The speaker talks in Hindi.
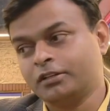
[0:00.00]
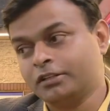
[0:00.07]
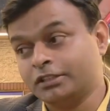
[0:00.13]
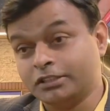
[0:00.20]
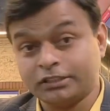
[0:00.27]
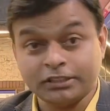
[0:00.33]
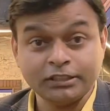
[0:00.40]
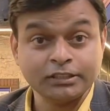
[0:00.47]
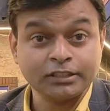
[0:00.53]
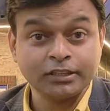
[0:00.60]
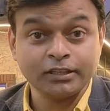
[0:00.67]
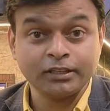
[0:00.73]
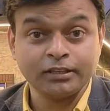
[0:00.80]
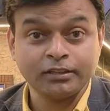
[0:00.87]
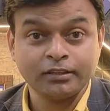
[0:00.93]
डिजीज़ का
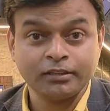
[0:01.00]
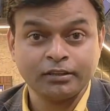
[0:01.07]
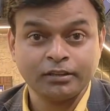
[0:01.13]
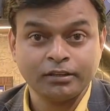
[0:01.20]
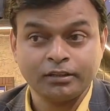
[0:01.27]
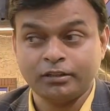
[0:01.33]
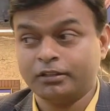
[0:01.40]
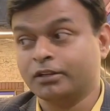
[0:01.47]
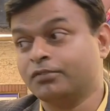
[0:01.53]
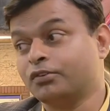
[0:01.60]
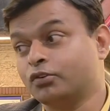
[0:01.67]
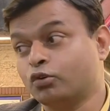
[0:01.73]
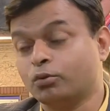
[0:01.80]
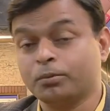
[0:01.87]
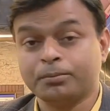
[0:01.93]
है या फिर
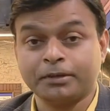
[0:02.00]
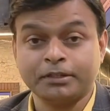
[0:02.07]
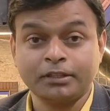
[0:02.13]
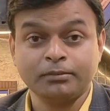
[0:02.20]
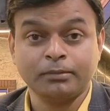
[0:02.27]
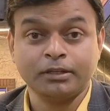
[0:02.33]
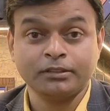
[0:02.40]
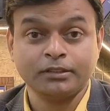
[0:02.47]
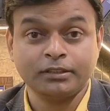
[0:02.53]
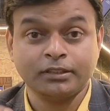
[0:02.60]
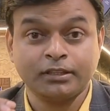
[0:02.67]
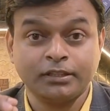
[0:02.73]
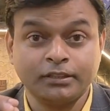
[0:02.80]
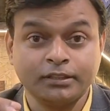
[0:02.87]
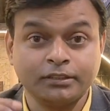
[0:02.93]
होम्योपैथिक मेडिसिन का
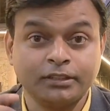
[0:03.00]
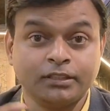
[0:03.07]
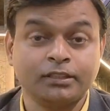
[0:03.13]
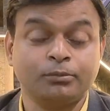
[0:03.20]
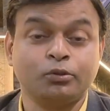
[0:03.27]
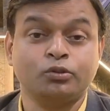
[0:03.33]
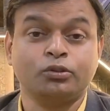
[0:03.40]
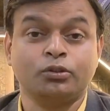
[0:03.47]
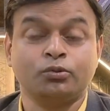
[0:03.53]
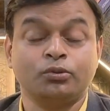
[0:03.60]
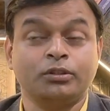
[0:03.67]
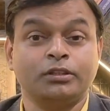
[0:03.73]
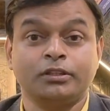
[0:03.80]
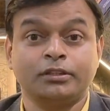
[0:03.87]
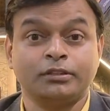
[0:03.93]
है ये जानना बहुत
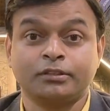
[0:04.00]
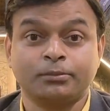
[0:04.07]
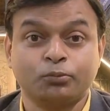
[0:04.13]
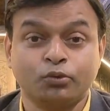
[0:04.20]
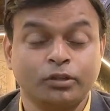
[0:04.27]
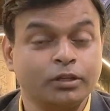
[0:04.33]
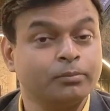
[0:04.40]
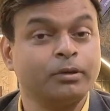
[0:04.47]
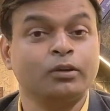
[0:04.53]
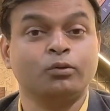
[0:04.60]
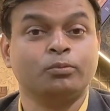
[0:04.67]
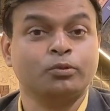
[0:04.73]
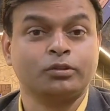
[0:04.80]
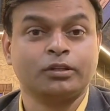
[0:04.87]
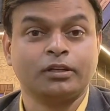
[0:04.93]
ज़रूरी है ये सबको नहीं मालूम
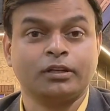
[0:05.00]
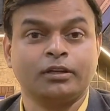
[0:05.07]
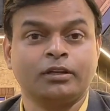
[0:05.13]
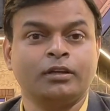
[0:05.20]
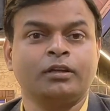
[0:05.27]
होता है